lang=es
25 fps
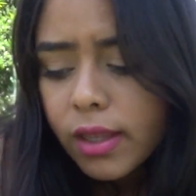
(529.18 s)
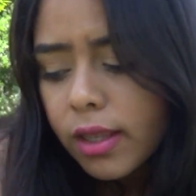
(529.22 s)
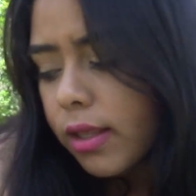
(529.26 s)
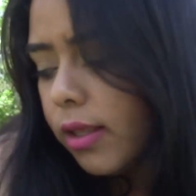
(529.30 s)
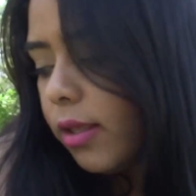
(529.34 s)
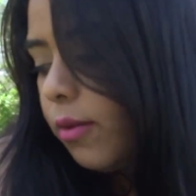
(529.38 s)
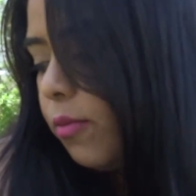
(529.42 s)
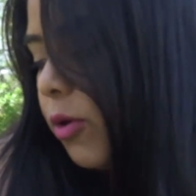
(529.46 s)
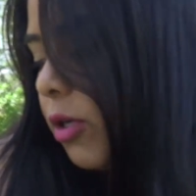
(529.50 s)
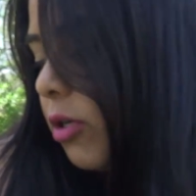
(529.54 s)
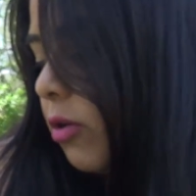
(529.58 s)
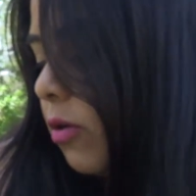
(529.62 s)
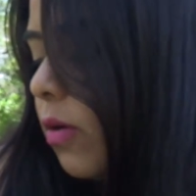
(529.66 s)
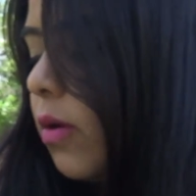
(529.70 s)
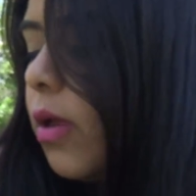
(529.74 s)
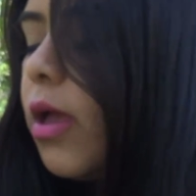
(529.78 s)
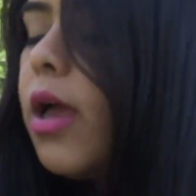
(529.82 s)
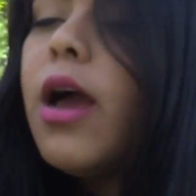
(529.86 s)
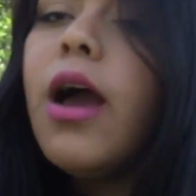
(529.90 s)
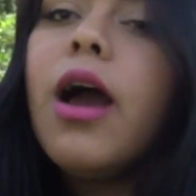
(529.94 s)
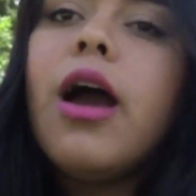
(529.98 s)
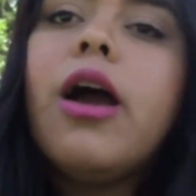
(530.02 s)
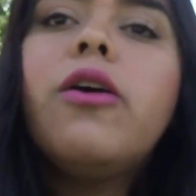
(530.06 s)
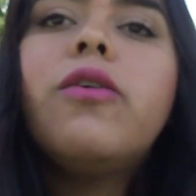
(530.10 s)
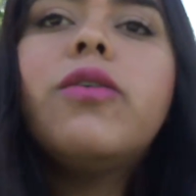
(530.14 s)
y bueno
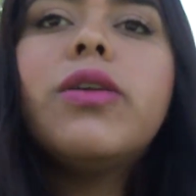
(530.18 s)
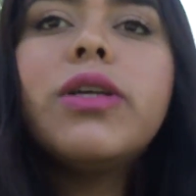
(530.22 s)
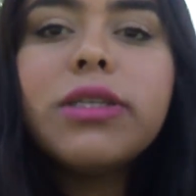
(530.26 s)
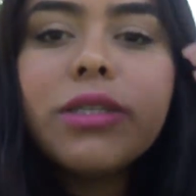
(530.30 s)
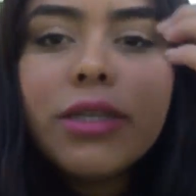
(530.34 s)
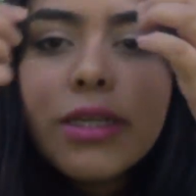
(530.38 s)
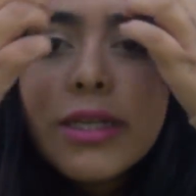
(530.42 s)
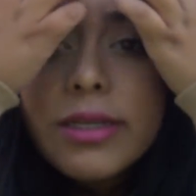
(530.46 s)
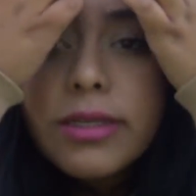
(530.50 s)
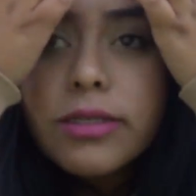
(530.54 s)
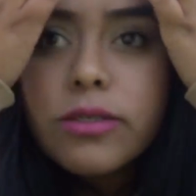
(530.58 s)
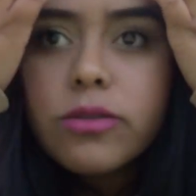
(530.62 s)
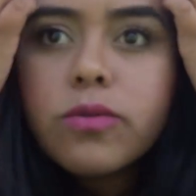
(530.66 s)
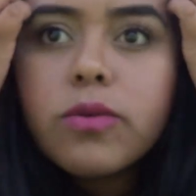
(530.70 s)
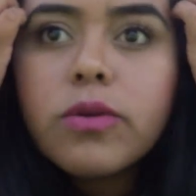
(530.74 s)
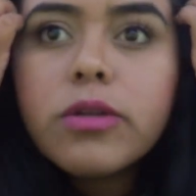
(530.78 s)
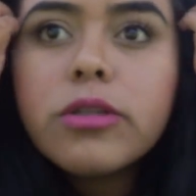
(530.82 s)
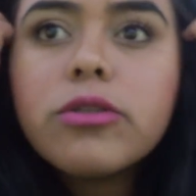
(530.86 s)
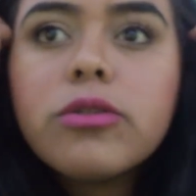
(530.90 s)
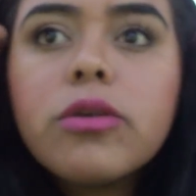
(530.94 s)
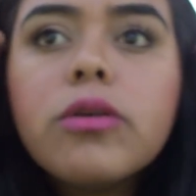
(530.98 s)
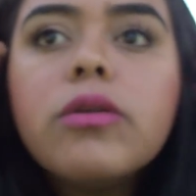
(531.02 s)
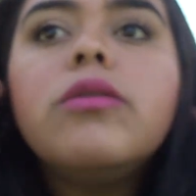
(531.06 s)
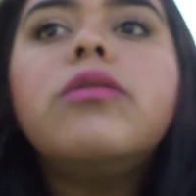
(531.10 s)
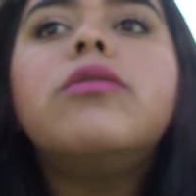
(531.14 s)
ahora sí les
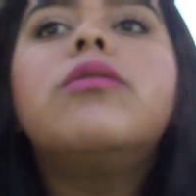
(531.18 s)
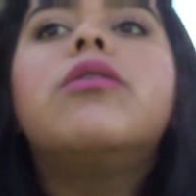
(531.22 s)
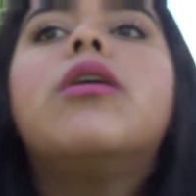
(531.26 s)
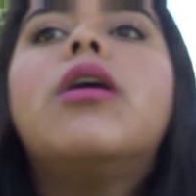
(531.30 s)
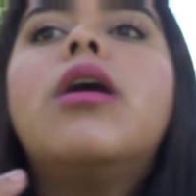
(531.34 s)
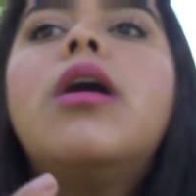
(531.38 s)
cuento